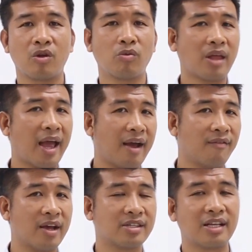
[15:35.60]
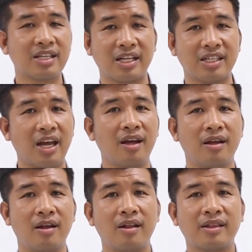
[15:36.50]
chúng ta vệ sinh sạch sẽ
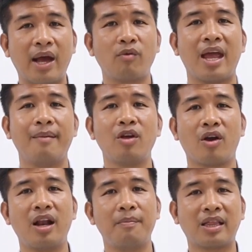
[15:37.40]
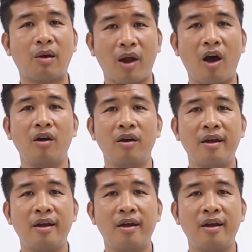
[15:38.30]
tạo nhám vào cái lớp bê tông đó